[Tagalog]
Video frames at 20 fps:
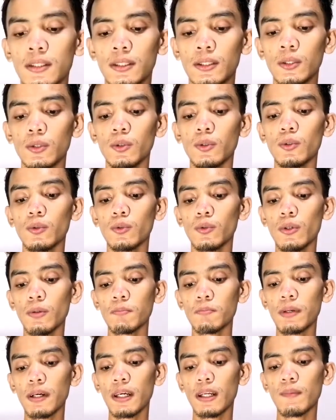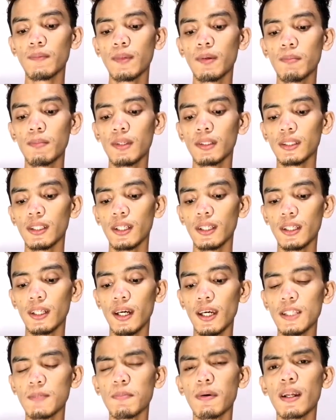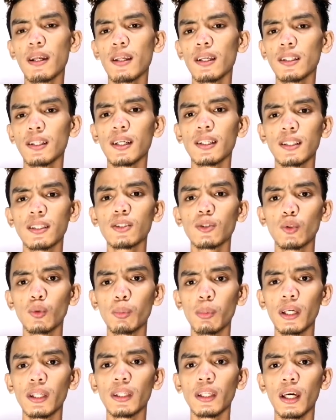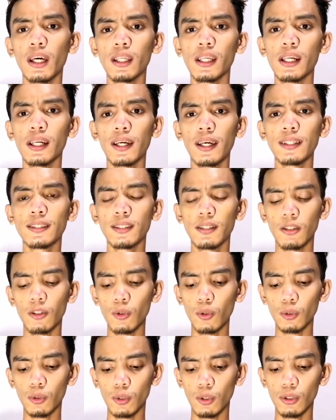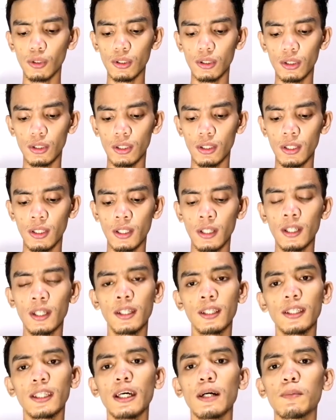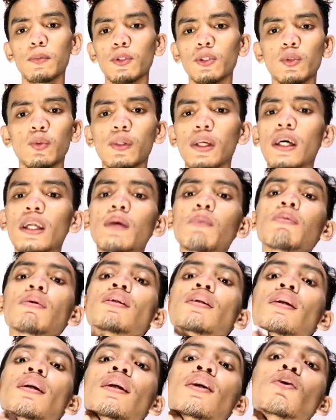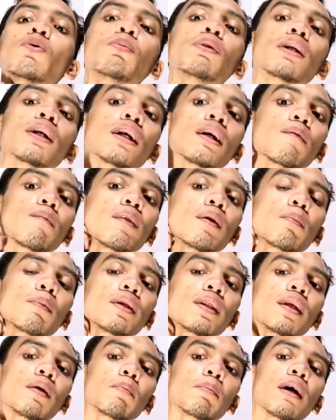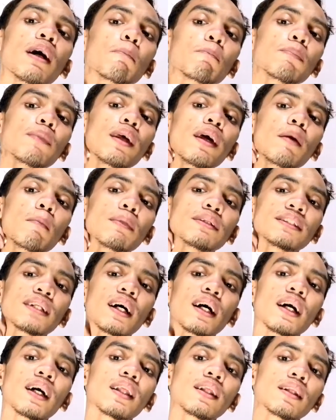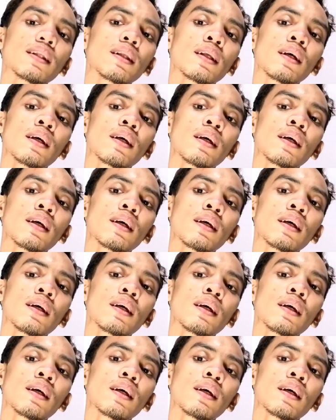So, ang pakaramdam lang sa kanya guys, para lang rin siyang tubig na nilagay sa cottons. Tapos, wala naman ikaw mararamdaman na mahapde, masakit,